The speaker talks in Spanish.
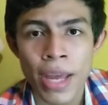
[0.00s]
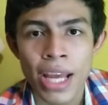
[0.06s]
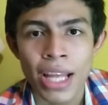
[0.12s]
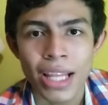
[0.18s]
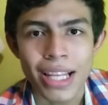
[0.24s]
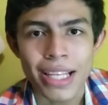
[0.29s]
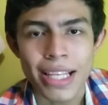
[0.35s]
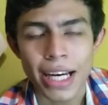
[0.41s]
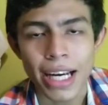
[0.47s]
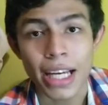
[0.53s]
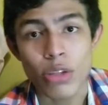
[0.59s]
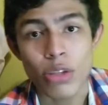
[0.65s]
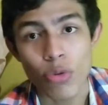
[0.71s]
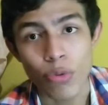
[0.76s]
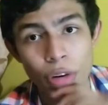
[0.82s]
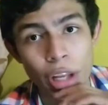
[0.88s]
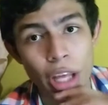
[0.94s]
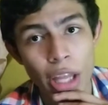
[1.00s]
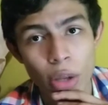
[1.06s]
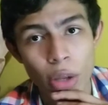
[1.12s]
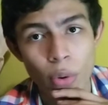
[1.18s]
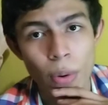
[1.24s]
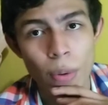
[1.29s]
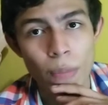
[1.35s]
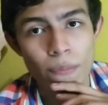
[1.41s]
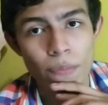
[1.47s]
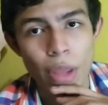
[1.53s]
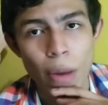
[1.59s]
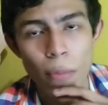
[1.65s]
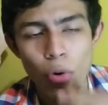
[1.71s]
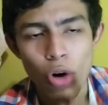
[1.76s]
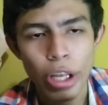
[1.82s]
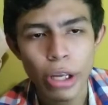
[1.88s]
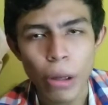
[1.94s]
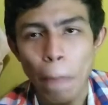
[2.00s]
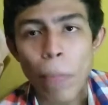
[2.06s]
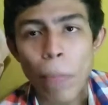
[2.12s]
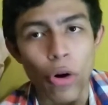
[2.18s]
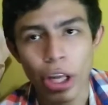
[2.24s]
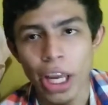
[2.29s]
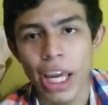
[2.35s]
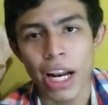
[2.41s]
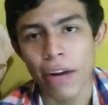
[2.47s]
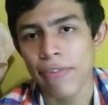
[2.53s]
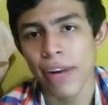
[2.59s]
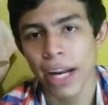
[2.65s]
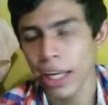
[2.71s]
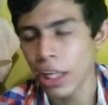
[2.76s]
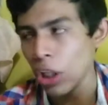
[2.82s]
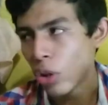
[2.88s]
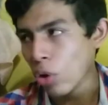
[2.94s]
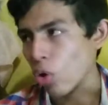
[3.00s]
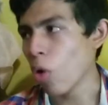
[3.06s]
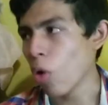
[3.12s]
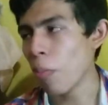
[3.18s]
decía que sufría de, bullying porque era flaquito, ¿no?